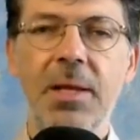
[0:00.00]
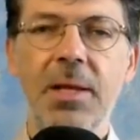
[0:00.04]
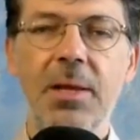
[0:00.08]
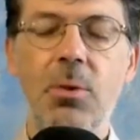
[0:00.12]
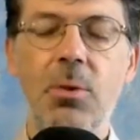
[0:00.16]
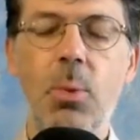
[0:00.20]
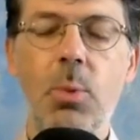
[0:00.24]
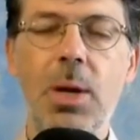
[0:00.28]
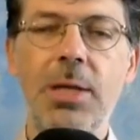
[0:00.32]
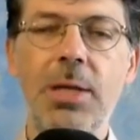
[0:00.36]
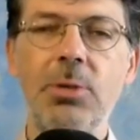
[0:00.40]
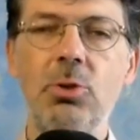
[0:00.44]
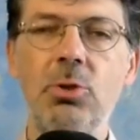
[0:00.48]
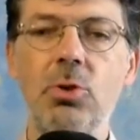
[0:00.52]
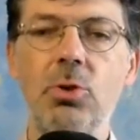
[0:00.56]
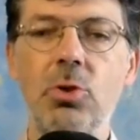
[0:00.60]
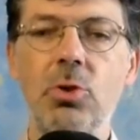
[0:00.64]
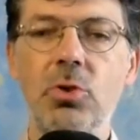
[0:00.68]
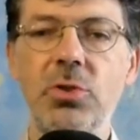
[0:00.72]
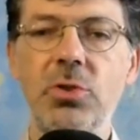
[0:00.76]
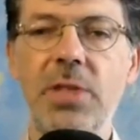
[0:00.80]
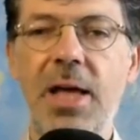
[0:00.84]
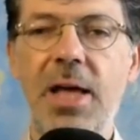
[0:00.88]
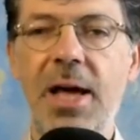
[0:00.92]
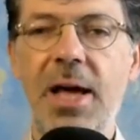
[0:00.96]
quanto
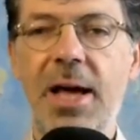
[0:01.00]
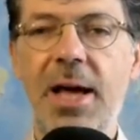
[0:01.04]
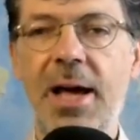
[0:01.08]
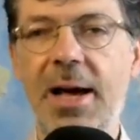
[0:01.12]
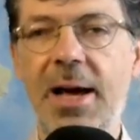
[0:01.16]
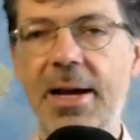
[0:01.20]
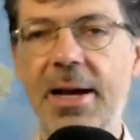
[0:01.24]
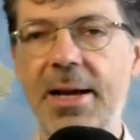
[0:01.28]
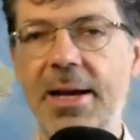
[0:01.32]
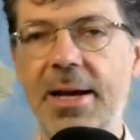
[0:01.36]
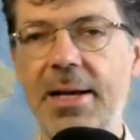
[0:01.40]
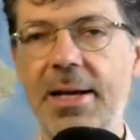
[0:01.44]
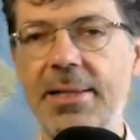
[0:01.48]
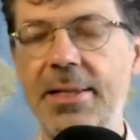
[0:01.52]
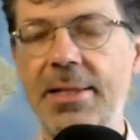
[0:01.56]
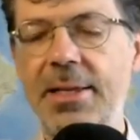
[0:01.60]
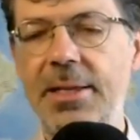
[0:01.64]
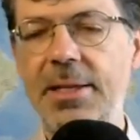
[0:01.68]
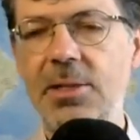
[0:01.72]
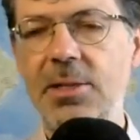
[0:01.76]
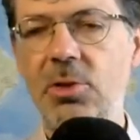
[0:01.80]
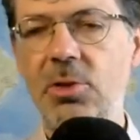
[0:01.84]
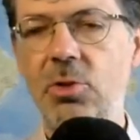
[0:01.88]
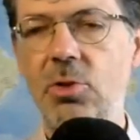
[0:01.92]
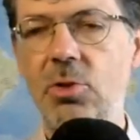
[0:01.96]
sta
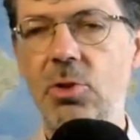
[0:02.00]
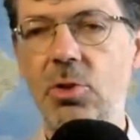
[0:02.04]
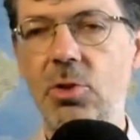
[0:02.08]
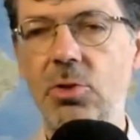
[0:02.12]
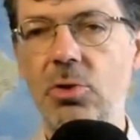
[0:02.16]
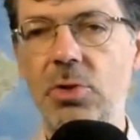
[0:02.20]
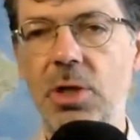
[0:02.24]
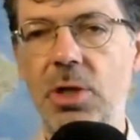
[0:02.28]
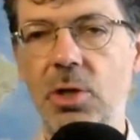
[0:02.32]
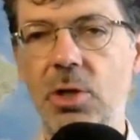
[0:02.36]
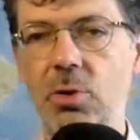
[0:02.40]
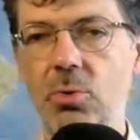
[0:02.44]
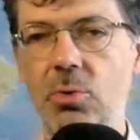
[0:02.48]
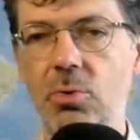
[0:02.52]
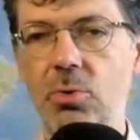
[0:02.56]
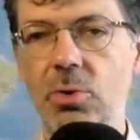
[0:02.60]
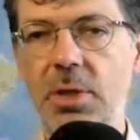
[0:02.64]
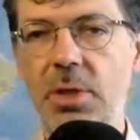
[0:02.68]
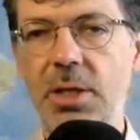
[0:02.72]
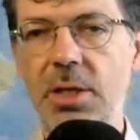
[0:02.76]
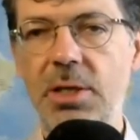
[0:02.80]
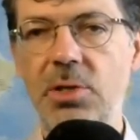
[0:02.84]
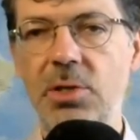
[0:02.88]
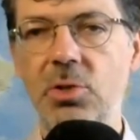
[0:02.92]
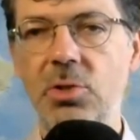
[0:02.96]
accadendo nel
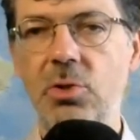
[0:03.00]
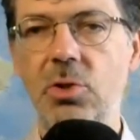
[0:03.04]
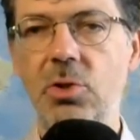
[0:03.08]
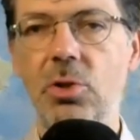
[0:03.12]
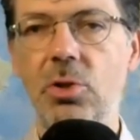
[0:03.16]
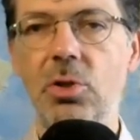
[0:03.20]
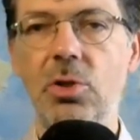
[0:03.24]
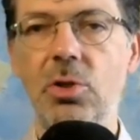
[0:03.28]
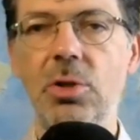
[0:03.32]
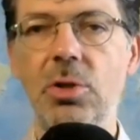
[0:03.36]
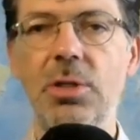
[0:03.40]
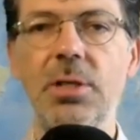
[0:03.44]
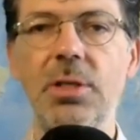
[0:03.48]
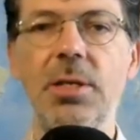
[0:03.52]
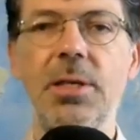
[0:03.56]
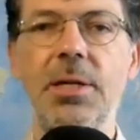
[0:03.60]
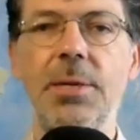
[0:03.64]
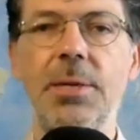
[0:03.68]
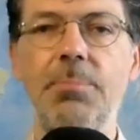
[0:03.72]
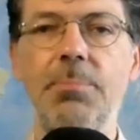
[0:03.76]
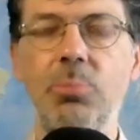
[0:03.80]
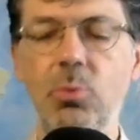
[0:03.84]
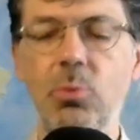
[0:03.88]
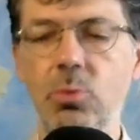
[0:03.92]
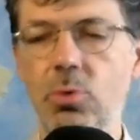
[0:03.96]
contesto eh,
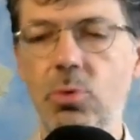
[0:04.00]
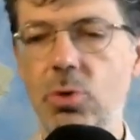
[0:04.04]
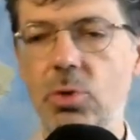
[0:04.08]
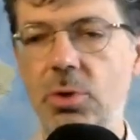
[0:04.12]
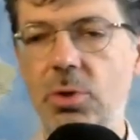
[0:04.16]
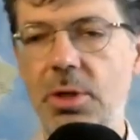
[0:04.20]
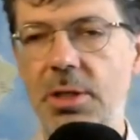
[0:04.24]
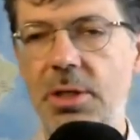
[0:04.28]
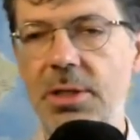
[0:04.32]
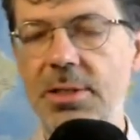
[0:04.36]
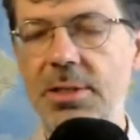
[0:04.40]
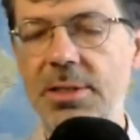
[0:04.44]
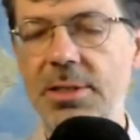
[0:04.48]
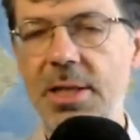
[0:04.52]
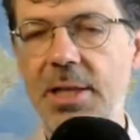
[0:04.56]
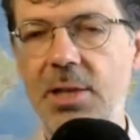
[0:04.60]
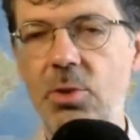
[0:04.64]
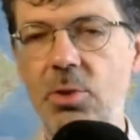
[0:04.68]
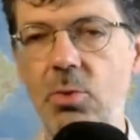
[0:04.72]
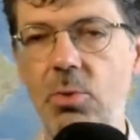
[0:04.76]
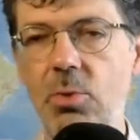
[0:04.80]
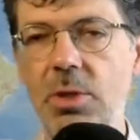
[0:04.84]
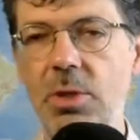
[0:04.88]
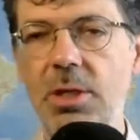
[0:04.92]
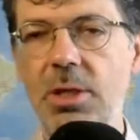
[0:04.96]
appunto degli
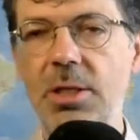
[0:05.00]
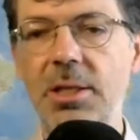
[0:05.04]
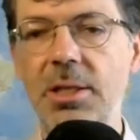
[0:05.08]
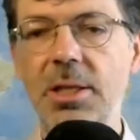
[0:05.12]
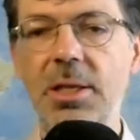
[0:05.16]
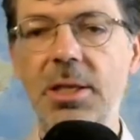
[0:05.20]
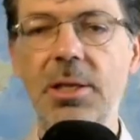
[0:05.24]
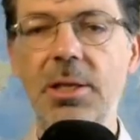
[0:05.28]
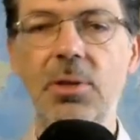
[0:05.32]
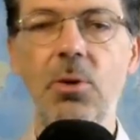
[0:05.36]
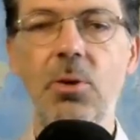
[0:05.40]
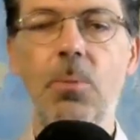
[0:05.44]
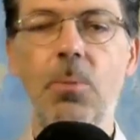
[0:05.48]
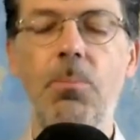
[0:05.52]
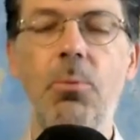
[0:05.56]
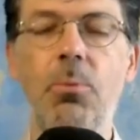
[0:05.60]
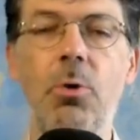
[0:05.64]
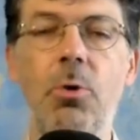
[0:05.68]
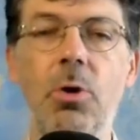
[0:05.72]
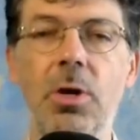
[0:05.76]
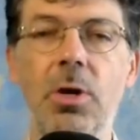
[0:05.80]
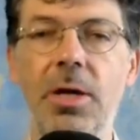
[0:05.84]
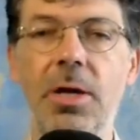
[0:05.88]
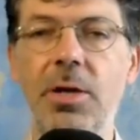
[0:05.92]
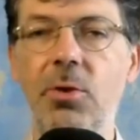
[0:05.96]
Stati Uniti non
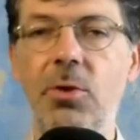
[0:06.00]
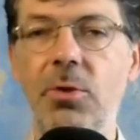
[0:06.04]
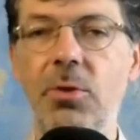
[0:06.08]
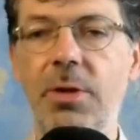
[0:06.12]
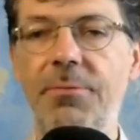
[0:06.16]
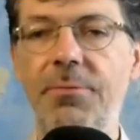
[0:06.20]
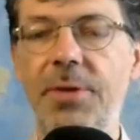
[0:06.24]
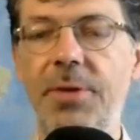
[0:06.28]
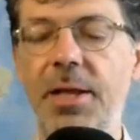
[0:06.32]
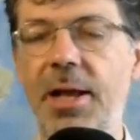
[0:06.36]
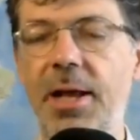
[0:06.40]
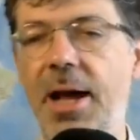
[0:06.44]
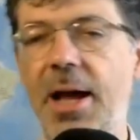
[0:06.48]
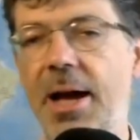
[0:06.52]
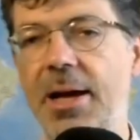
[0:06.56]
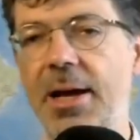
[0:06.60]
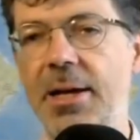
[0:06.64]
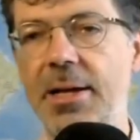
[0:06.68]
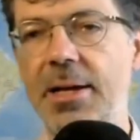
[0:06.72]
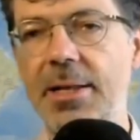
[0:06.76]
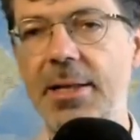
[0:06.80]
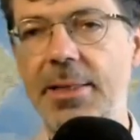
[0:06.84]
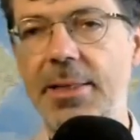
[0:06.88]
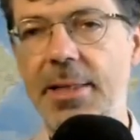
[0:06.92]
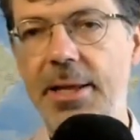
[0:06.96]
può che non avere
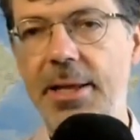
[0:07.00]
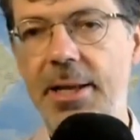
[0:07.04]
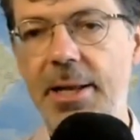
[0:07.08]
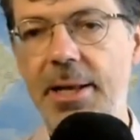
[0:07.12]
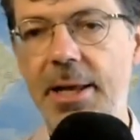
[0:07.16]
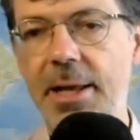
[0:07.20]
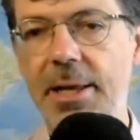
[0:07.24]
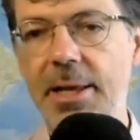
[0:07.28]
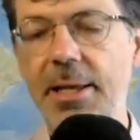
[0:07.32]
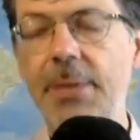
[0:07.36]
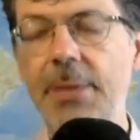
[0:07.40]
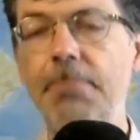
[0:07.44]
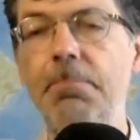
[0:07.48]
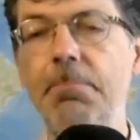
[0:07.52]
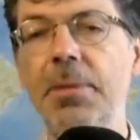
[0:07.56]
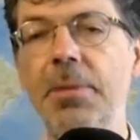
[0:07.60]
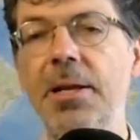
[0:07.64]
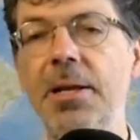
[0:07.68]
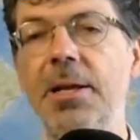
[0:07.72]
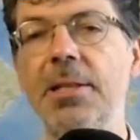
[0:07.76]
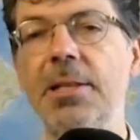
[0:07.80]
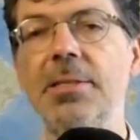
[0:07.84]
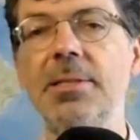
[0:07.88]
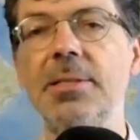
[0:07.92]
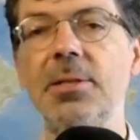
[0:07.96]
anche delle
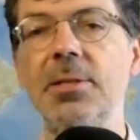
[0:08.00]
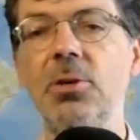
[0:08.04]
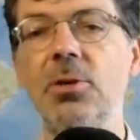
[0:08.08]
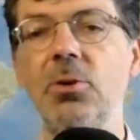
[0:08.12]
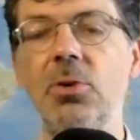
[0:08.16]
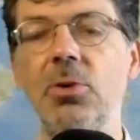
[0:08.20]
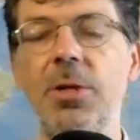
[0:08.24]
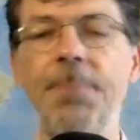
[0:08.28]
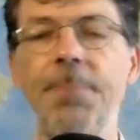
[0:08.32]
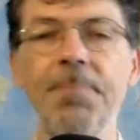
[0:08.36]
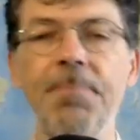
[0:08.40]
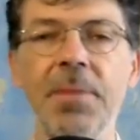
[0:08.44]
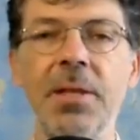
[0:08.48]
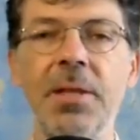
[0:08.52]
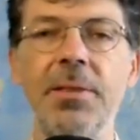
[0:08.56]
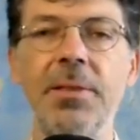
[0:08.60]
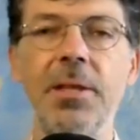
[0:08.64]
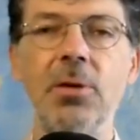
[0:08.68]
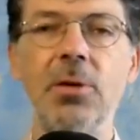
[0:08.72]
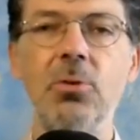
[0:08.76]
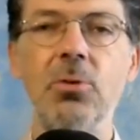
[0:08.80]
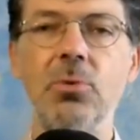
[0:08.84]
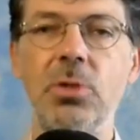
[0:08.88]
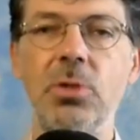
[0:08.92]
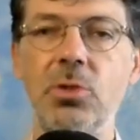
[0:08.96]
implicazioni
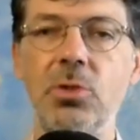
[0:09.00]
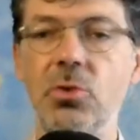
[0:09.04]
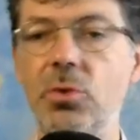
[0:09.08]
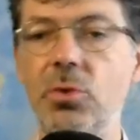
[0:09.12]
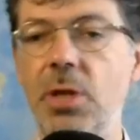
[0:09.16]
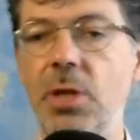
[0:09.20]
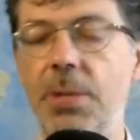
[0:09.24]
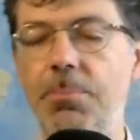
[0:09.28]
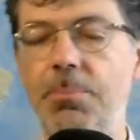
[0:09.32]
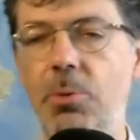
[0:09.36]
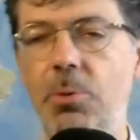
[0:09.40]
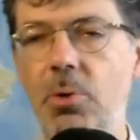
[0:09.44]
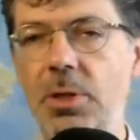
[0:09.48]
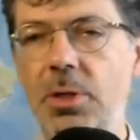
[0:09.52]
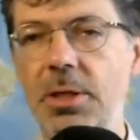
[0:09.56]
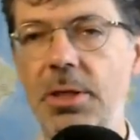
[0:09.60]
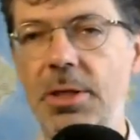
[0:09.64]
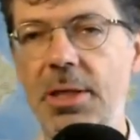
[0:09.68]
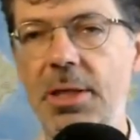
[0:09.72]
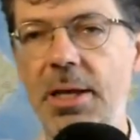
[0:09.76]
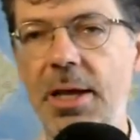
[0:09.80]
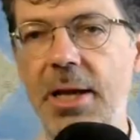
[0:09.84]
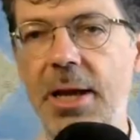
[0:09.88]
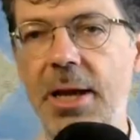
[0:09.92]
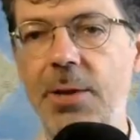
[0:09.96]
nel contesto della
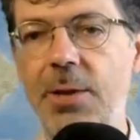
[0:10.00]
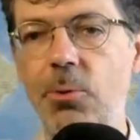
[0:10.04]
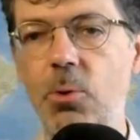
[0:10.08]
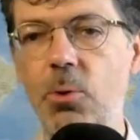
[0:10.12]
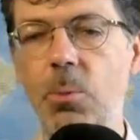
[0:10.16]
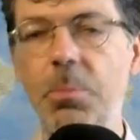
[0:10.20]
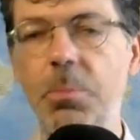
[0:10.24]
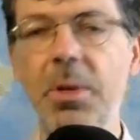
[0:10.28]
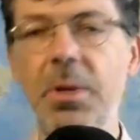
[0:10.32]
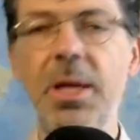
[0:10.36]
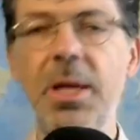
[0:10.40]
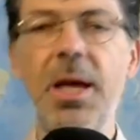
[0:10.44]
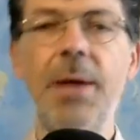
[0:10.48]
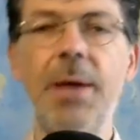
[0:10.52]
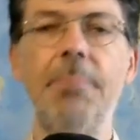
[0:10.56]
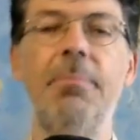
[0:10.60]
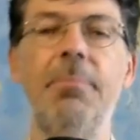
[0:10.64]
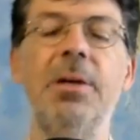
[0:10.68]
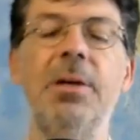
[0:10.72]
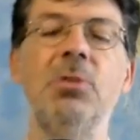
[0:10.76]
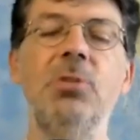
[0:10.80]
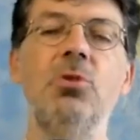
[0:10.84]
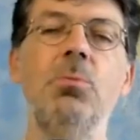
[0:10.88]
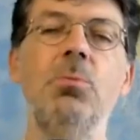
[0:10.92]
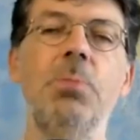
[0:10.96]
politica europea,
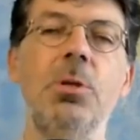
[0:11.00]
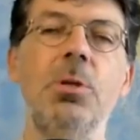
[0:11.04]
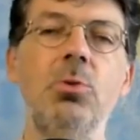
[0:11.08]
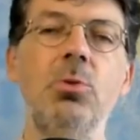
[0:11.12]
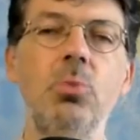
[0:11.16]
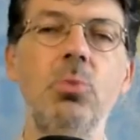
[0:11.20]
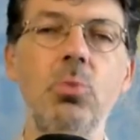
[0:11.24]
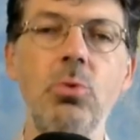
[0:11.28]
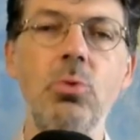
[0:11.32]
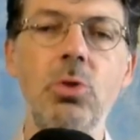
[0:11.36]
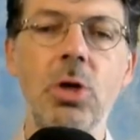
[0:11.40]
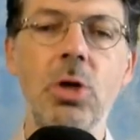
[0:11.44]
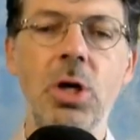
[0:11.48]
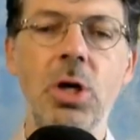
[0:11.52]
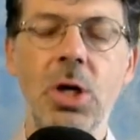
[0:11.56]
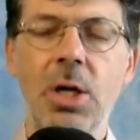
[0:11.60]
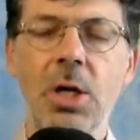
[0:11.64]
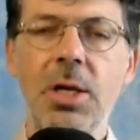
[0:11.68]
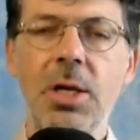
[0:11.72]
ma soprattutto